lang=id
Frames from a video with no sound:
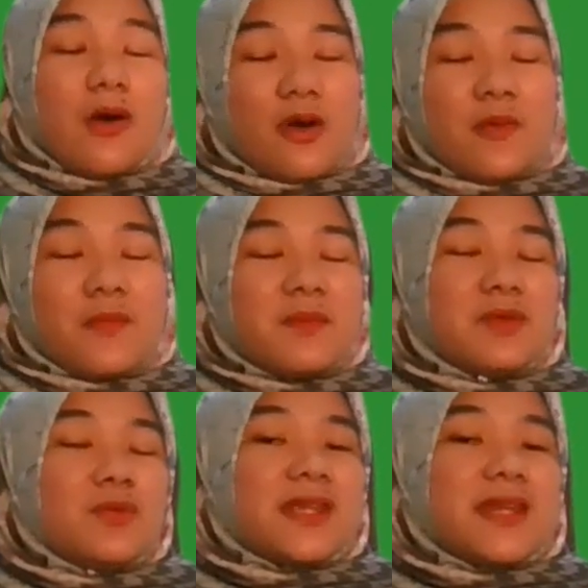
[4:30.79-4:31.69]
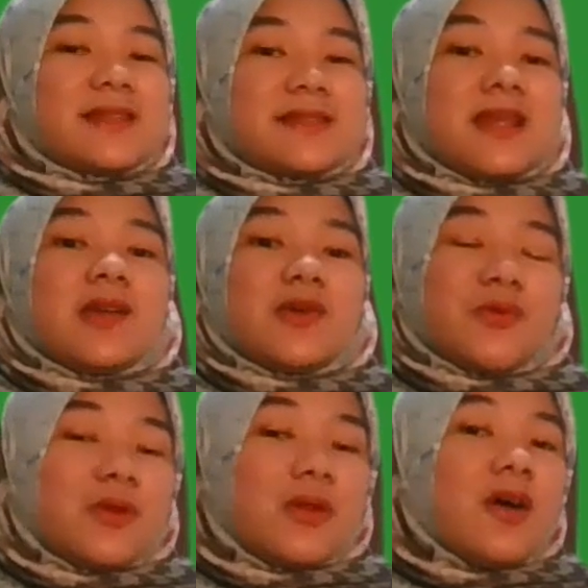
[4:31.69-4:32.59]
or maybe we can say a
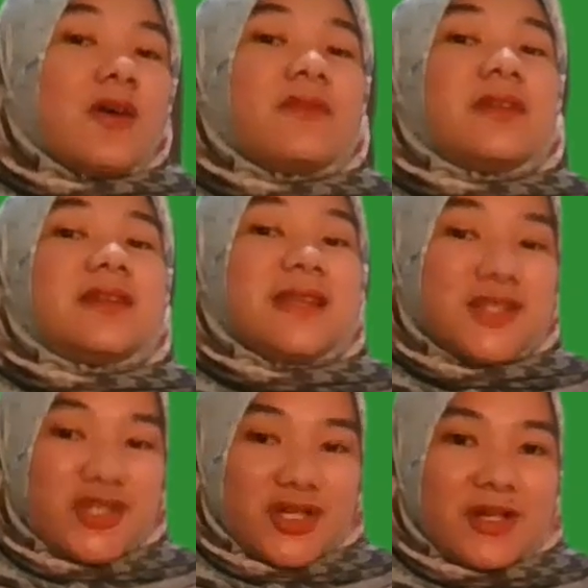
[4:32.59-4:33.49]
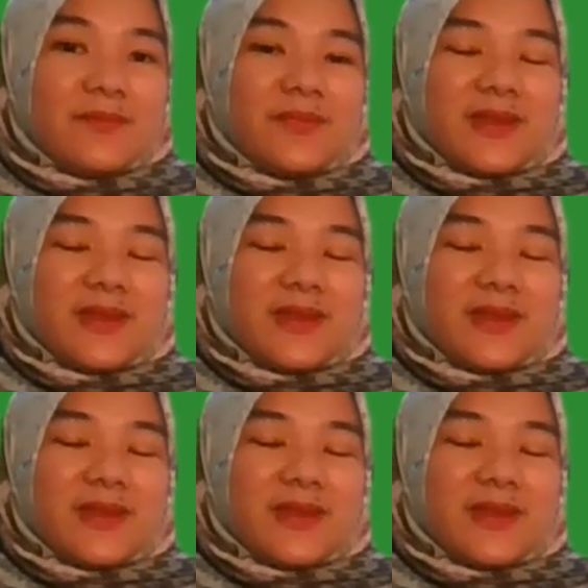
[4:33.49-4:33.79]
rule of the nature.